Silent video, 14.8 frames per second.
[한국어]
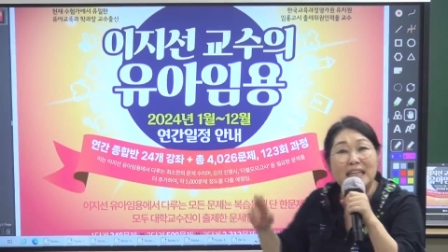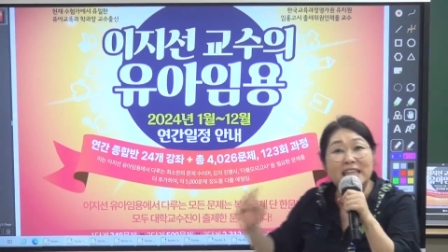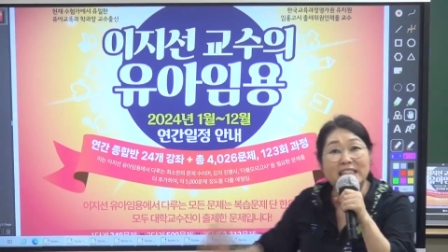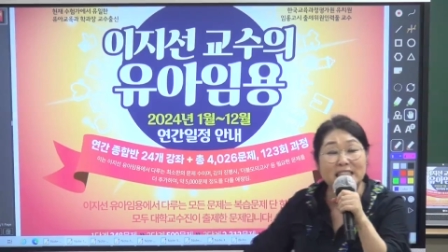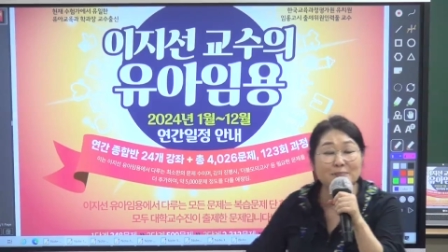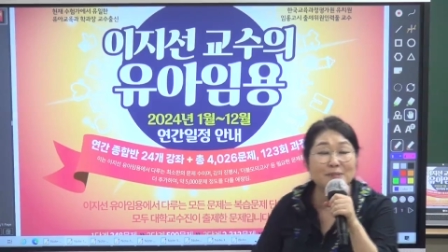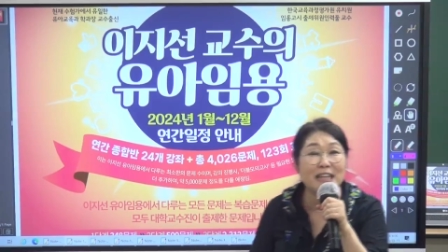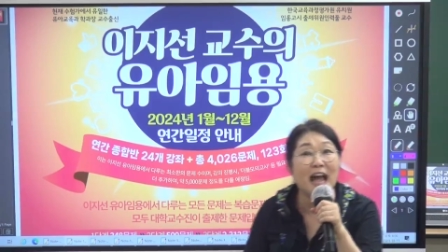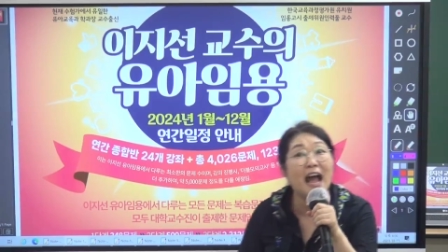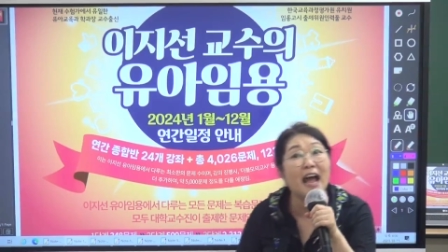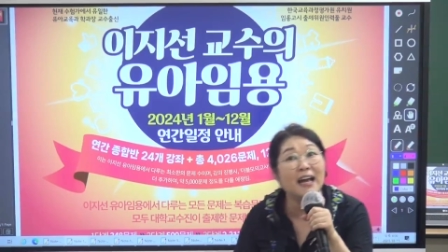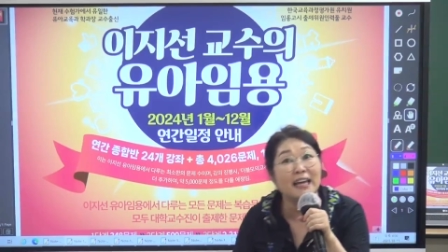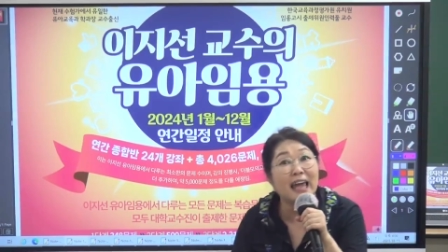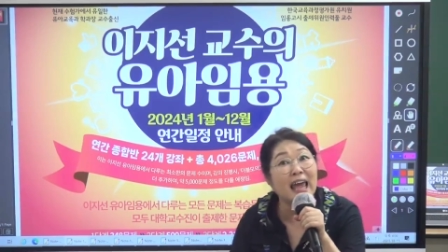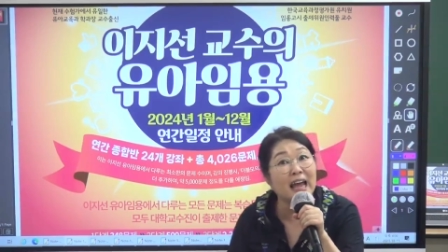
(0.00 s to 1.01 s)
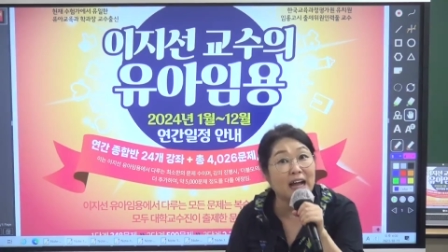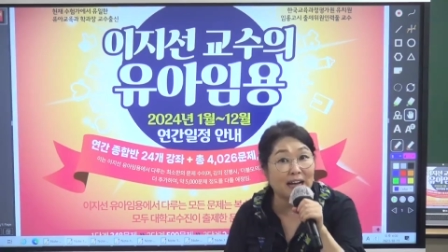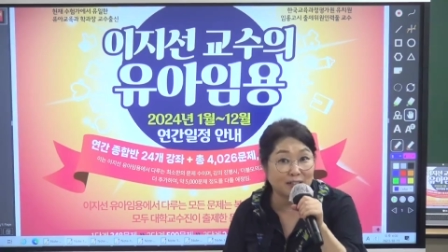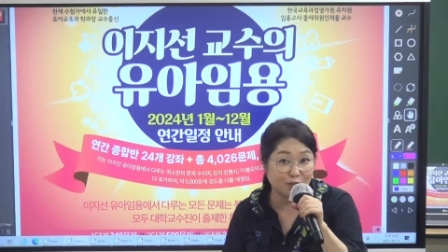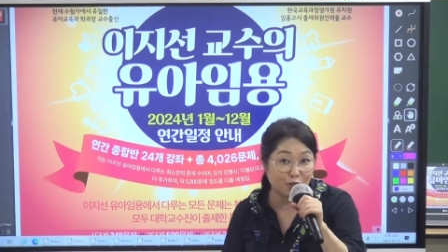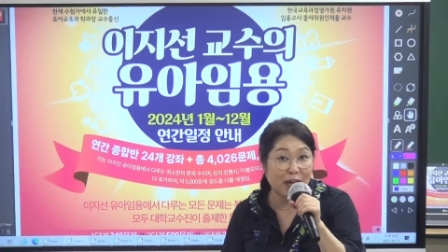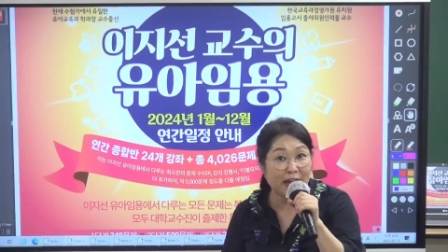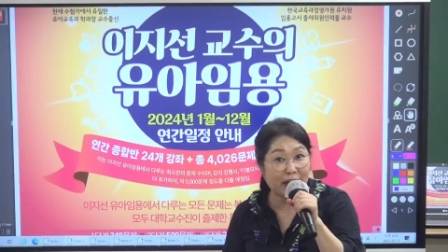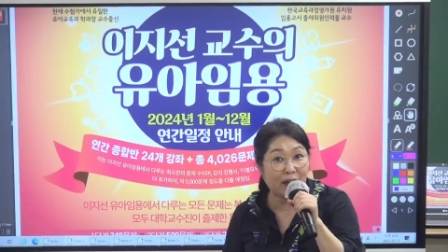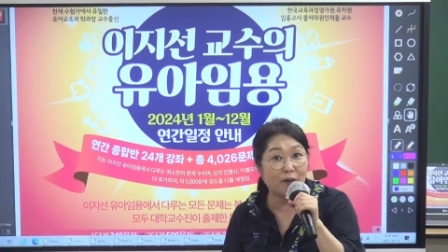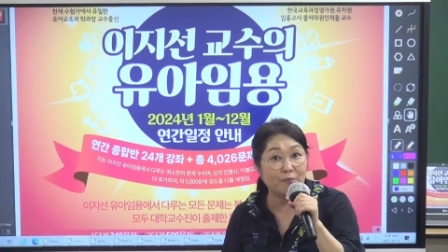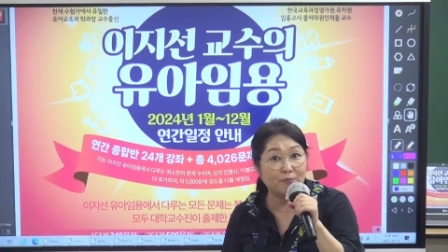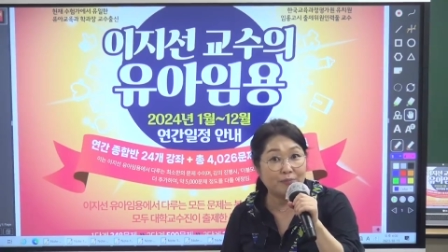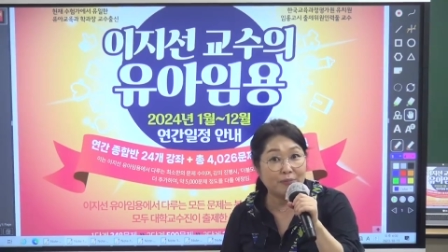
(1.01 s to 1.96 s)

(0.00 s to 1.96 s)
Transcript: 24개 강좌예요.